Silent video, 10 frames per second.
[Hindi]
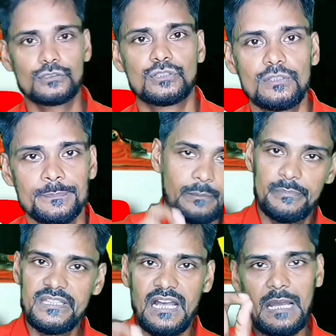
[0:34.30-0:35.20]
क्या है दोस्तों जब
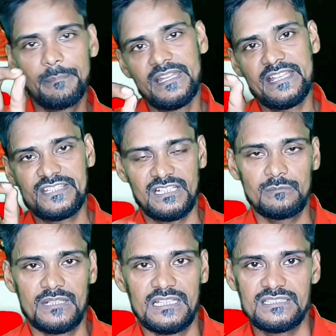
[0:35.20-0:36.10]
भी आप नया चैनल
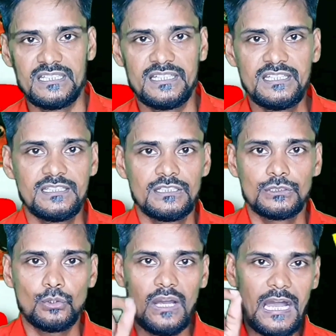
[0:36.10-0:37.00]
बनाते हैं
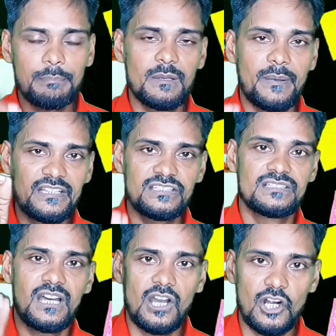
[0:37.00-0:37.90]
तो आपके पास
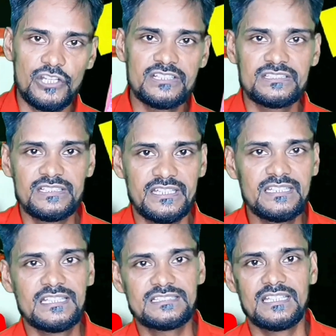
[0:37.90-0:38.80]
इतना ऑडियंस नहीं